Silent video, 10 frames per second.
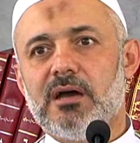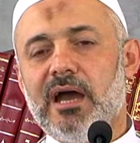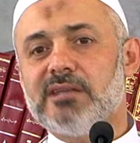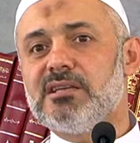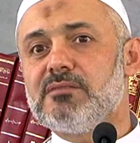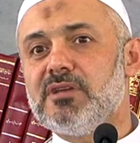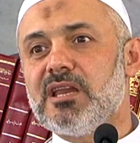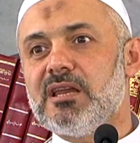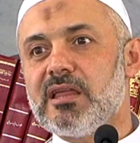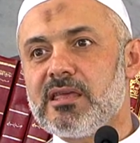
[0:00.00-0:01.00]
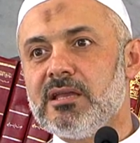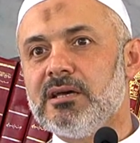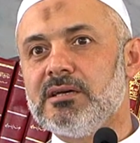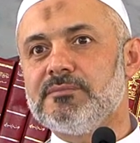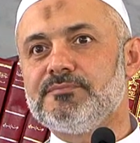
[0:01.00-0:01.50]
عدد من
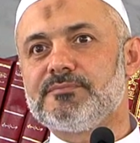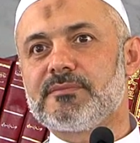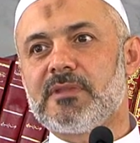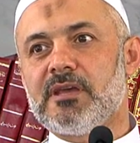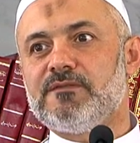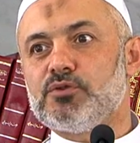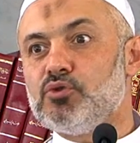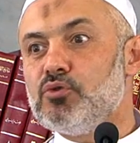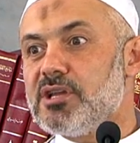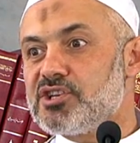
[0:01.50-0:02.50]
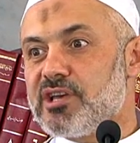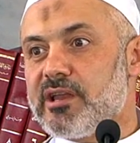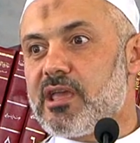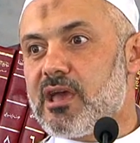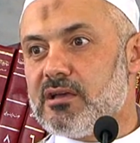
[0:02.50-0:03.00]
الذين يفضون
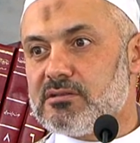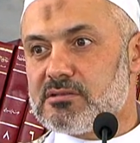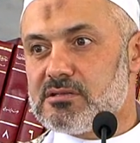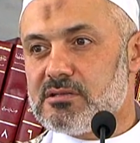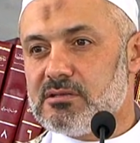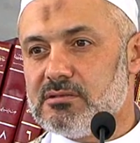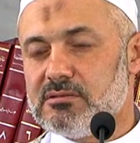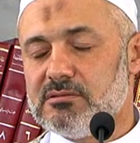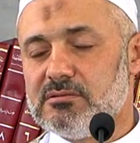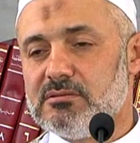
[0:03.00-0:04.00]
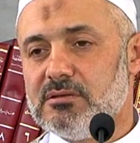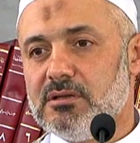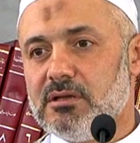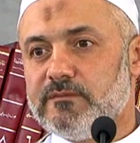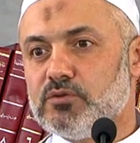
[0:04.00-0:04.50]
شركات
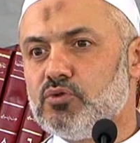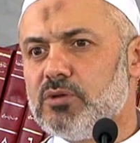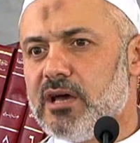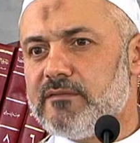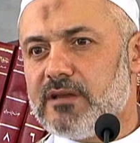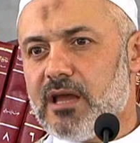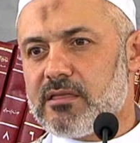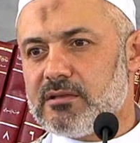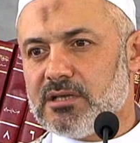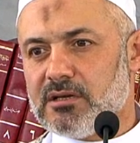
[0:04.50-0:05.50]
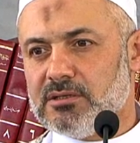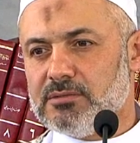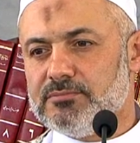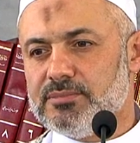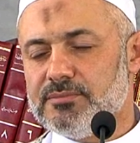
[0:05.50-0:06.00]
يفضونها في لحظة
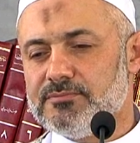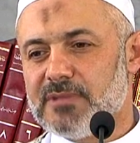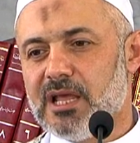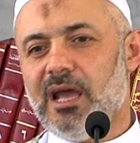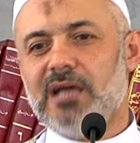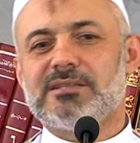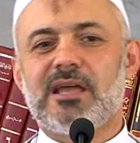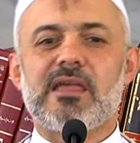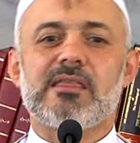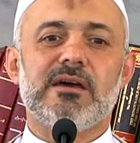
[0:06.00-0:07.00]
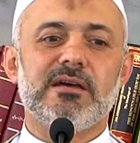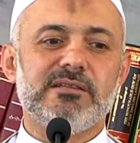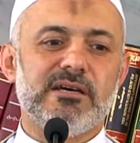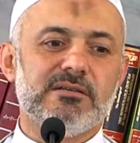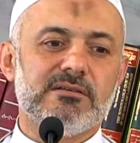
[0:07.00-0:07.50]
غضب حتى إذا
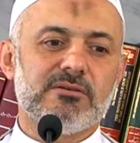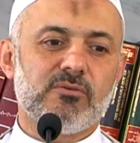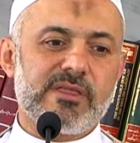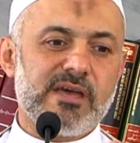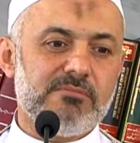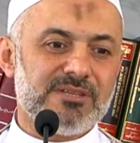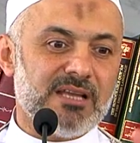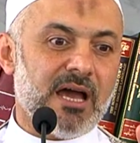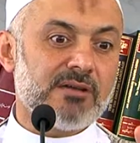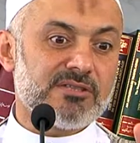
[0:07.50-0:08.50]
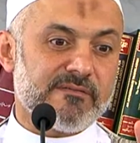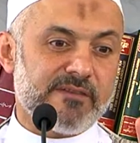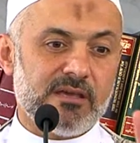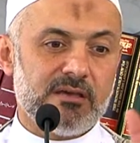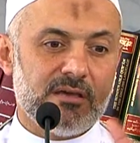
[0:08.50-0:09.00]
هدأ وذهبت
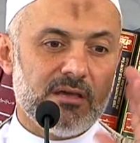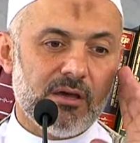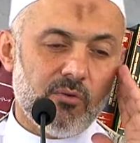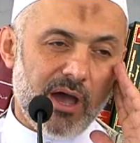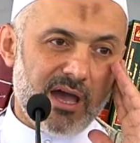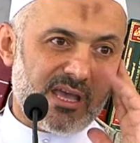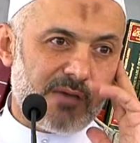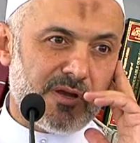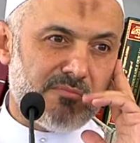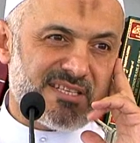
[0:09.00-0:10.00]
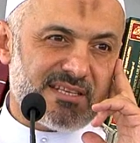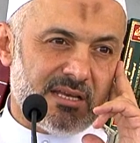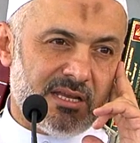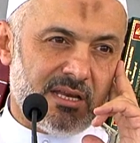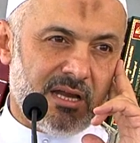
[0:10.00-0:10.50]
العاطفة وحاكم
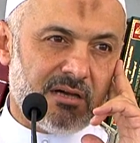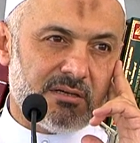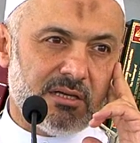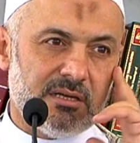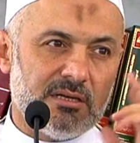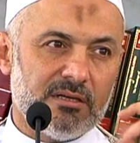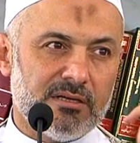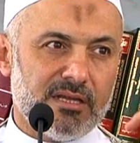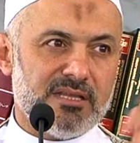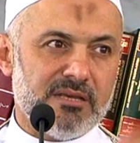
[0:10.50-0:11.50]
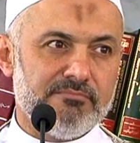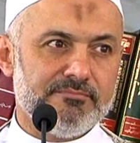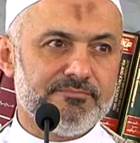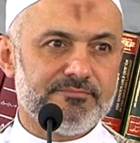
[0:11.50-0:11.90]
المسألة للعقل ندم